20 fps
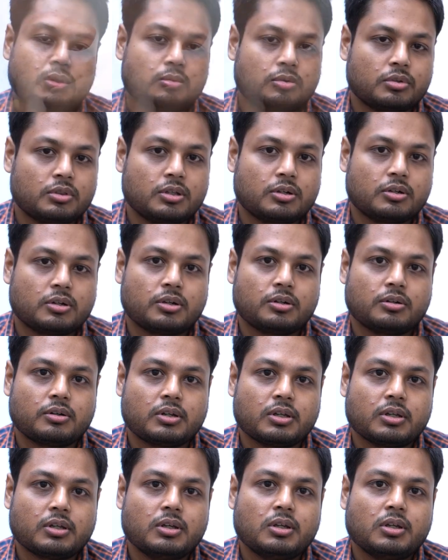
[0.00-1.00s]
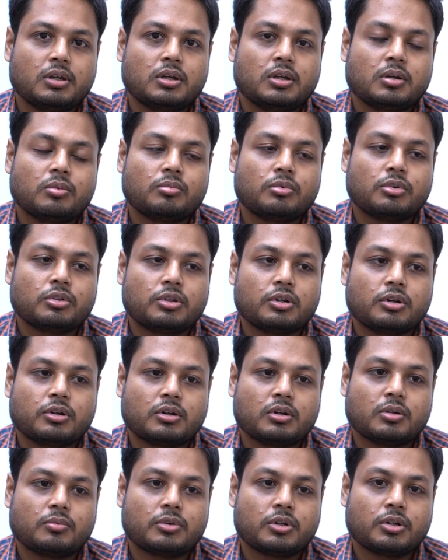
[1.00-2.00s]
আবার ভর্তি করানো হয় ভর্তি
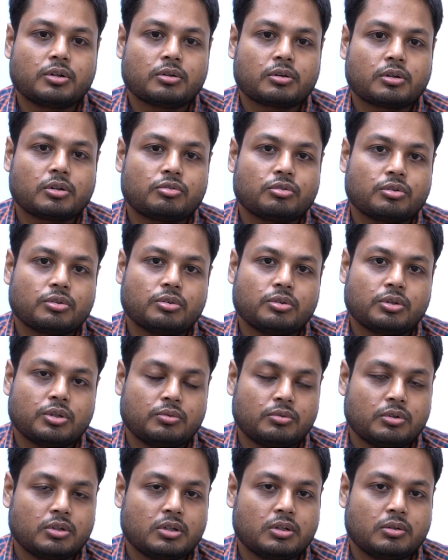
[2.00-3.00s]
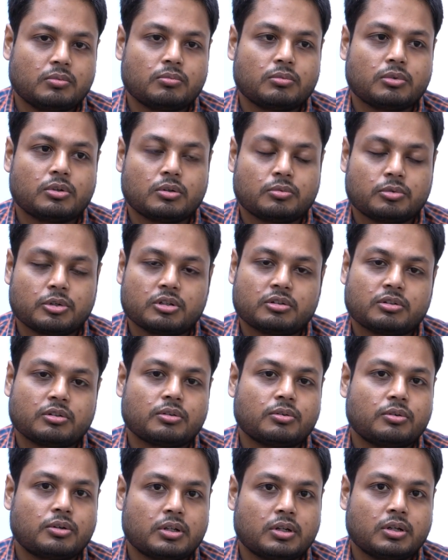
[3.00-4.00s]
করানোর পরে ডক্টর চন্দই উনি
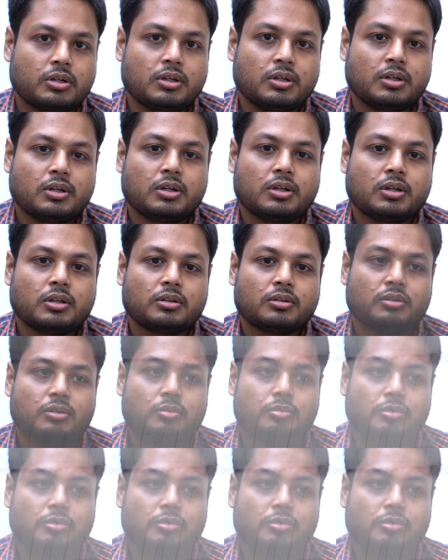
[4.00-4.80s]
অপারেশন করেন তো